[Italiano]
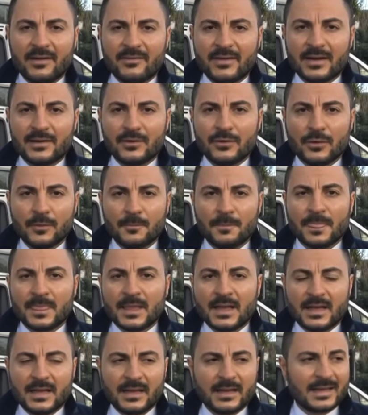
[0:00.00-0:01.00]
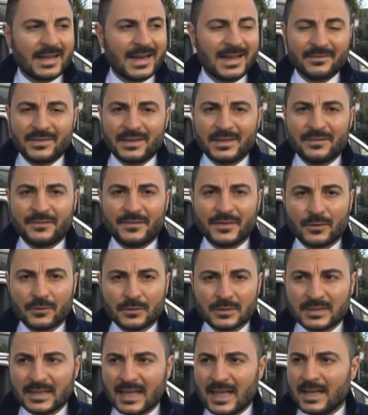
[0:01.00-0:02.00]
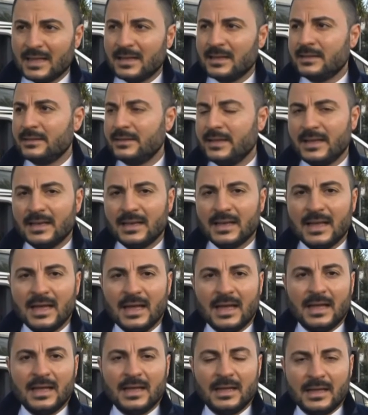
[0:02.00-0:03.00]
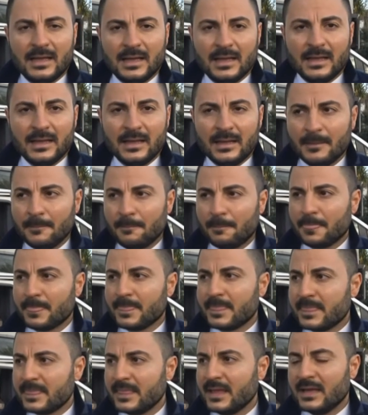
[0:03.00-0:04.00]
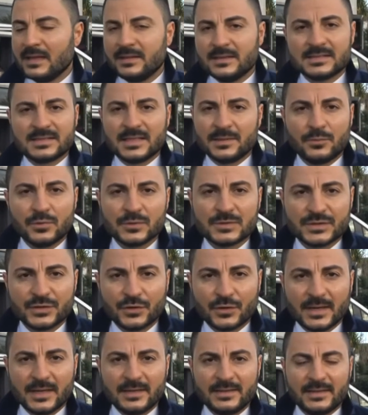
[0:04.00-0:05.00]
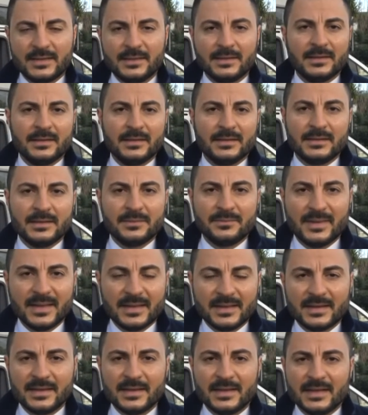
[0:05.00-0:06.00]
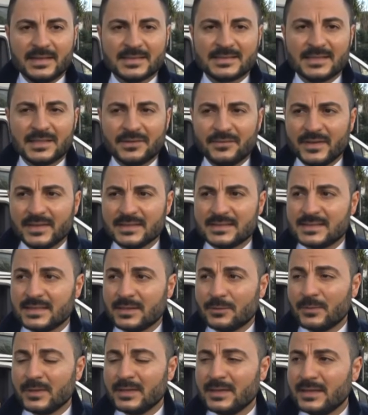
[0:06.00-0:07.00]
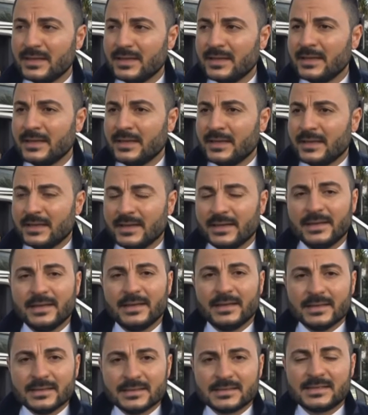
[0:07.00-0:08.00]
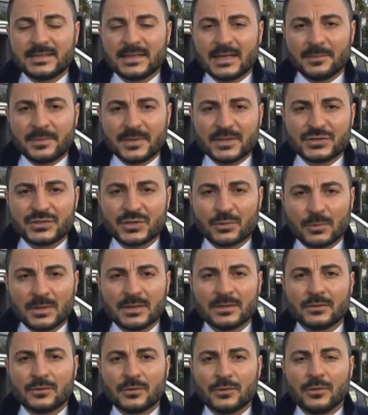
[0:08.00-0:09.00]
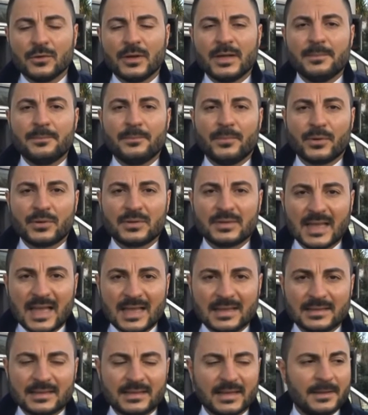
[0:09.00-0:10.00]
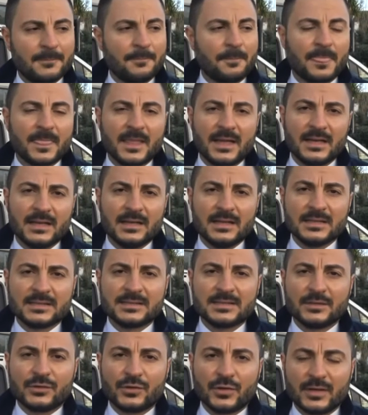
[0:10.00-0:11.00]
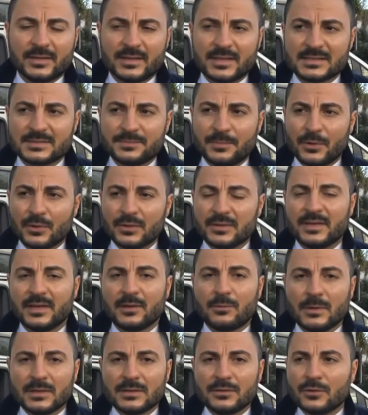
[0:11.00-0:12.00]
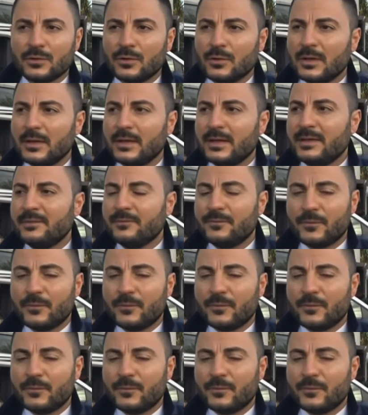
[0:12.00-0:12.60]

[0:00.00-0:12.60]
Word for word: avranno eh, gravi difficoltà nella, eh, nella distribuzione di, eh, di, beni e servizi. Quindi eh, si capisce quanto è importante il settore trasporti e quanto eh,